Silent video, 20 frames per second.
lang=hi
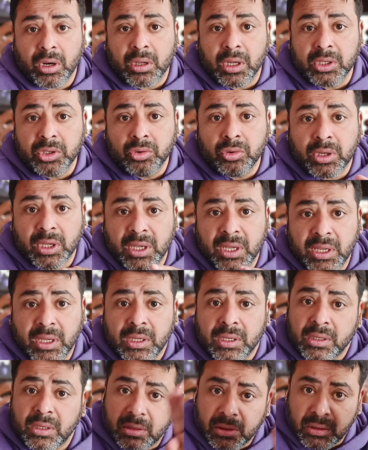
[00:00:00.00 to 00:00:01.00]
और कईयों
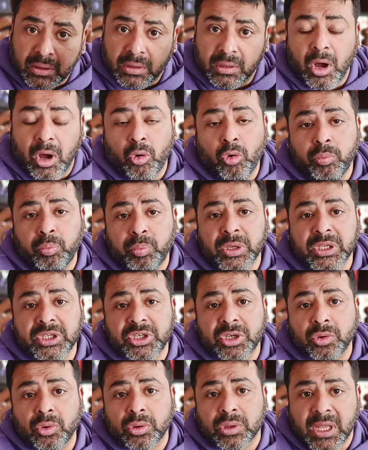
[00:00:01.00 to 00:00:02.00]
के राहु
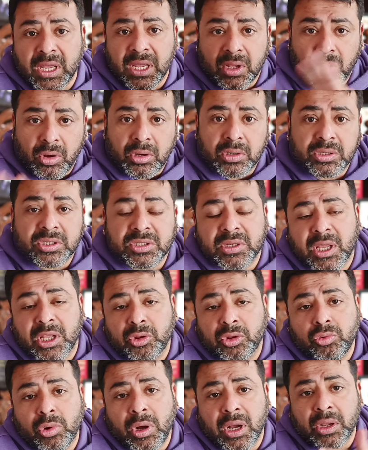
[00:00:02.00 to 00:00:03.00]
पीछे होता है और
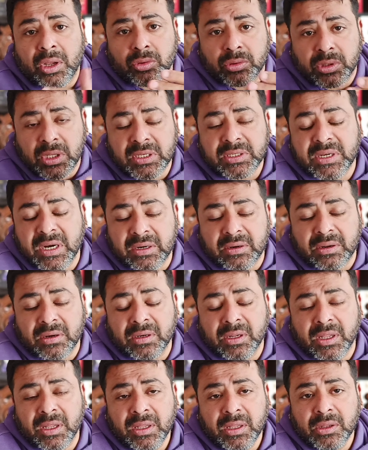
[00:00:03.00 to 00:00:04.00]
केतु आगे होता है
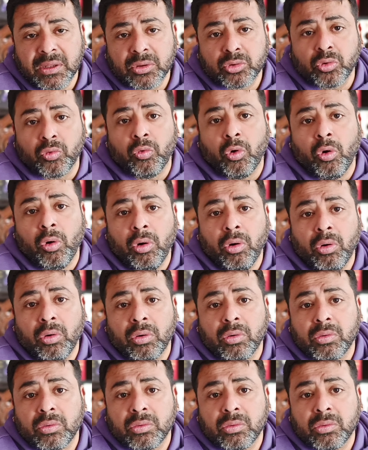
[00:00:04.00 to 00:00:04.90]
सैटर्न के तो वो